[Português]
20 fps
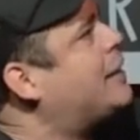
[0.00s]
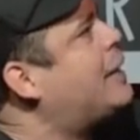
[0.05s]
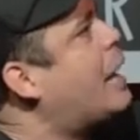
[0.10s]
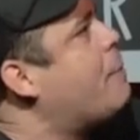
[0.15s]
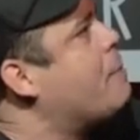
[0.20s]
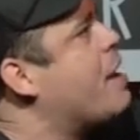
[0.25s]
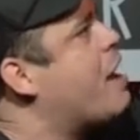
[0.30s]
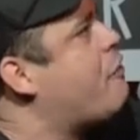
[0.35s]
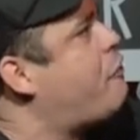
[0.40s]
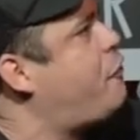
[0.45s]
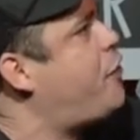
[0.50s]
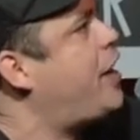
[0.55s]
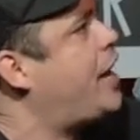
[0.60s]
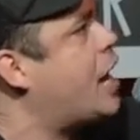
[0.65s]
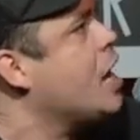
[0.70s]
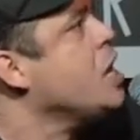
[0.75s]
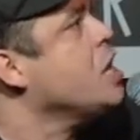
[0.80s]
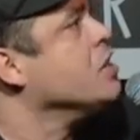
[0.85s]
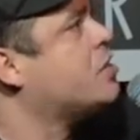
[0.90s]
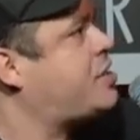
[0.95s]
perto da minha
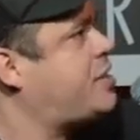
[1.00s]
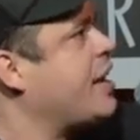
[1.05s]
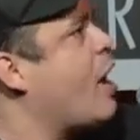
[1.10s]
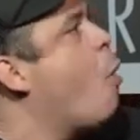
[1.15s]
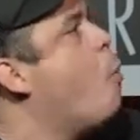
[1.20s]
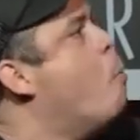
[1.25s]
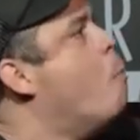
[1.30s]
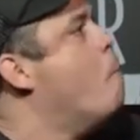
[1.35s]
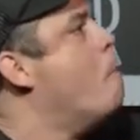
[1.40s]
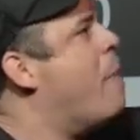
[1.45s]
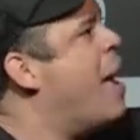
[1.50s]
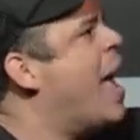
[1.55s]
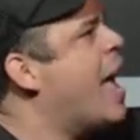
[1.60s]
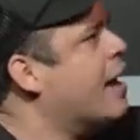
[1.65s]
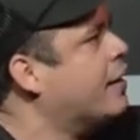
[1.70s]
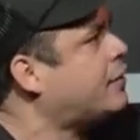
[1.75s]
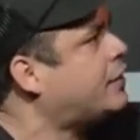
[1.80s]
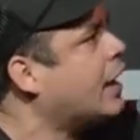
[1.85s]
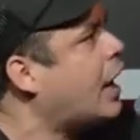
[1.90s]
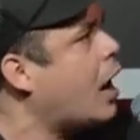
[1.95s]
filha, seu
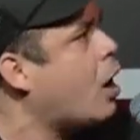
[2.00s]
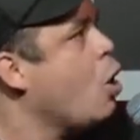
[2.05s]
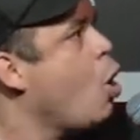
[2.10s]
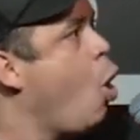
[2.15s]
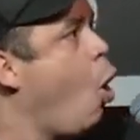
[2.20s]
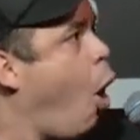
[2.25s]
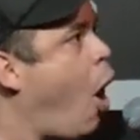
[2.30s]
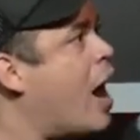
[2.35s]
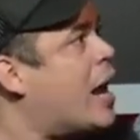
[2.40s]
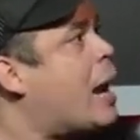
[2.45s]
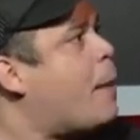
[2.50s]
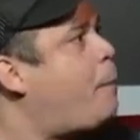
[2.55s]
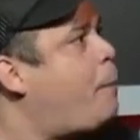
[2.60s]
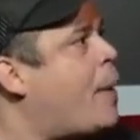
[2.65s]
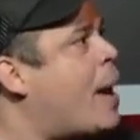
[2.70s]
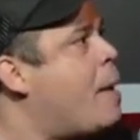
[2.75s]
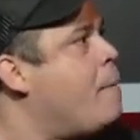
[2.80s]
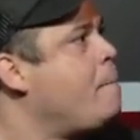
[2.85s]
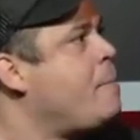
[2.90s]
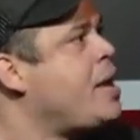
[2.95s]
merda. Olha
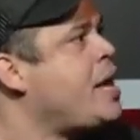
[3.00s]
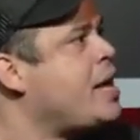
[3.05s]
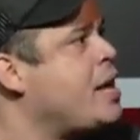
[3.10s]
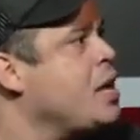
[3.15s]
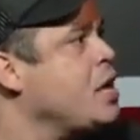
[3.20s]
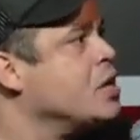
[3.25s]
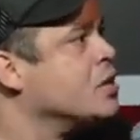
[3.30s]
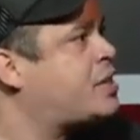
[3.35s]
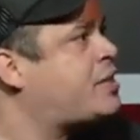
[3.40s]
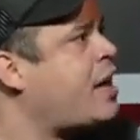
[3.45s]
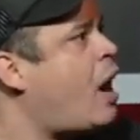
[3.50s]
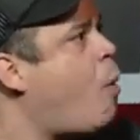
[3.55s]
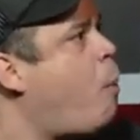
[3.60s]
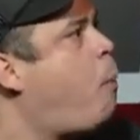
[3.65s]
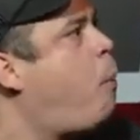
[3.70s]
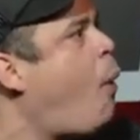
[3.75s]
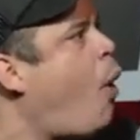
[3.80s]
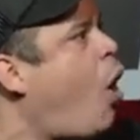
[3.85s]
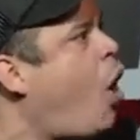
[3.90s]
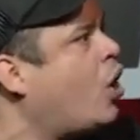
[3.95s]
para mim, seu
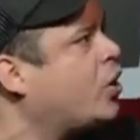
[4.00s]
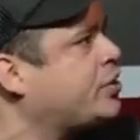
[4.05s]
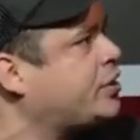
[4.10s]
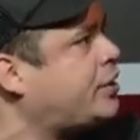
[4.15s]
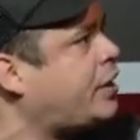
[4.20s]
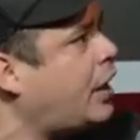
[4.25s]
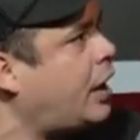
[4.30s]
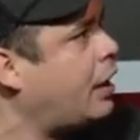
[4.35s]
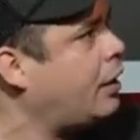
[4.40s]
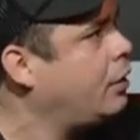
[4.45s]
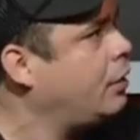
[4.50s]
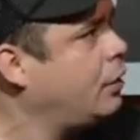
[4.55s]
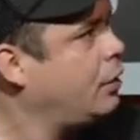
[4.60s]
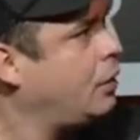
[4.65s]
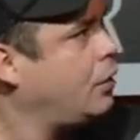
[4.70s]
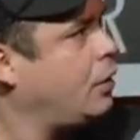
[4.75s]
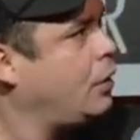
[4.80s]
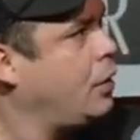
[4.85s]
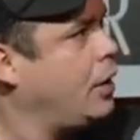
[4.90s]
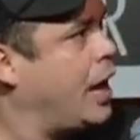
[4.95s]
bosta.
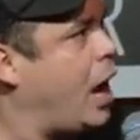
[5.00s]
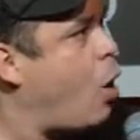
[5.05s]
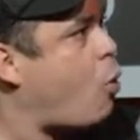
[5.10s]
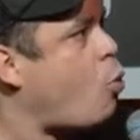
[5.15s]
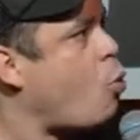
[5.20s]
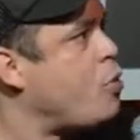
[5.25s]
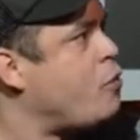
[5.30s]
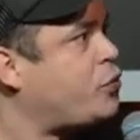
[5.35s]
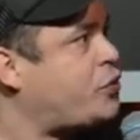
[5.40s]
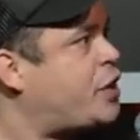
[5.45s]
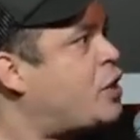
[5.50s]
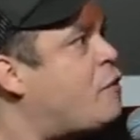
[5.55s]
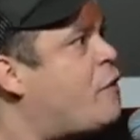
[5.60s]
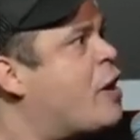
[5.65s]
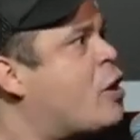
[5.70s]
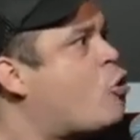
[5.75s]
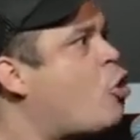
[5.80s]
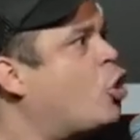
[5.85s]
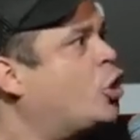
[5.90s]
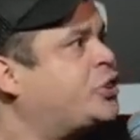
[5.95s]
Eu, você não
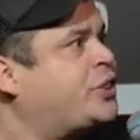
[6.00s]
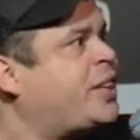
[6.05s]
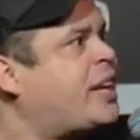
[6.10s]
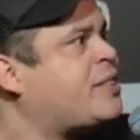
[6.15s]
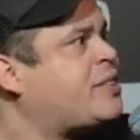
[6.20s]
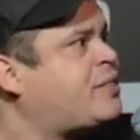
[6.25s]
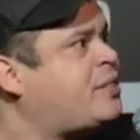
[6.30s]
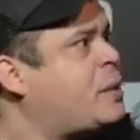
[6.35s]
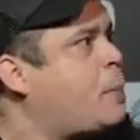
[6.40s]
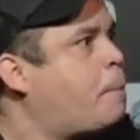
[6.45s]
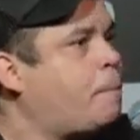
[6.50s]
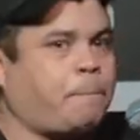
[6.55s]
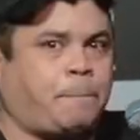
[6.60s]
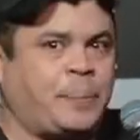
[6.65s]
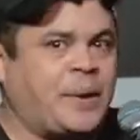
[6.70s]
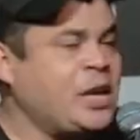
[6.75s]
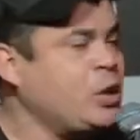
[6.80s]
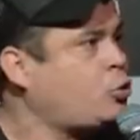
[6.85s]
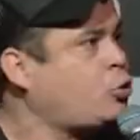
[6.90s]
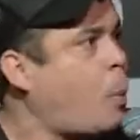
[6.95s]
vai encostar esse
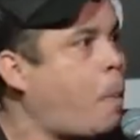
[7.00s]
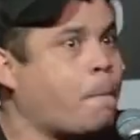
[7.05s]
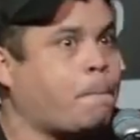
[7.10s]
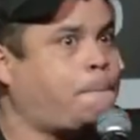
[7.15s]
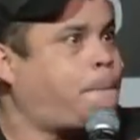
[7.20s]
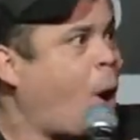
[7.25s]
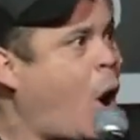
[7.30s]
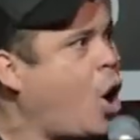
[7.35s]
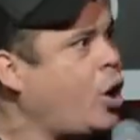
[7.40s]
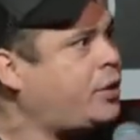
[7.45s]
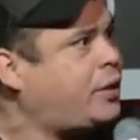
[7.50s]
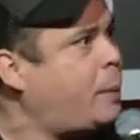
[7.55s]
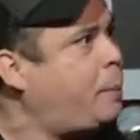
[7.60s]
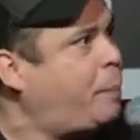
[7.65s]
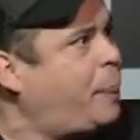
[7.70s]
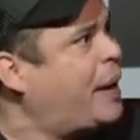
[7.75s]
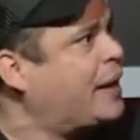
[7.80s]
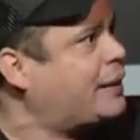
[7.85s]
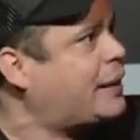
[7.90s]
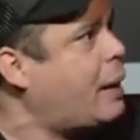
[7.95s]
pinto podre
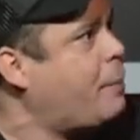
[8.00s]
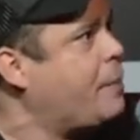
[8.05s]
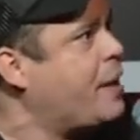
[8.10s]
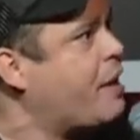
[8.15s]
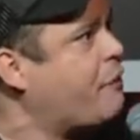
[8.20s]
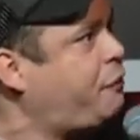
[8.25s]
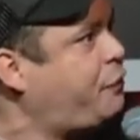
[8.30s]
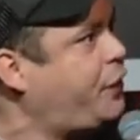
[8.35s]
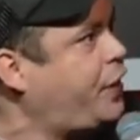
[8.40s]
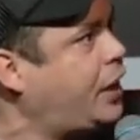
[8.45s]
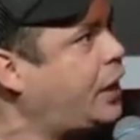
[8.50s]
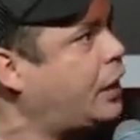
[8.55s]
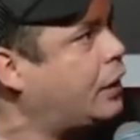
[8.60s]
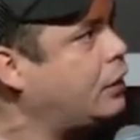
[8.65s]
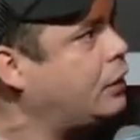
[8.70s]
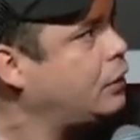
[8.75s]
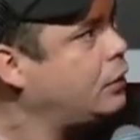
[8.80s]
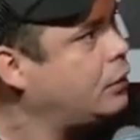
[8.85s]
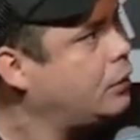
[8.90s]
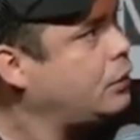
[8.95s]
perto da minha
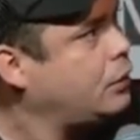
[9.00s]
filha.